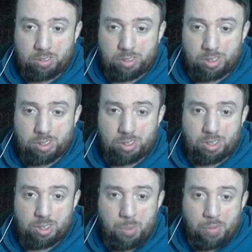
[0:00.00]
Es ist
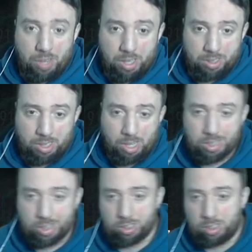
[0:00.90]
immer wieder das
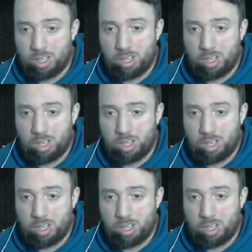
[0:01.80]
Gleiche.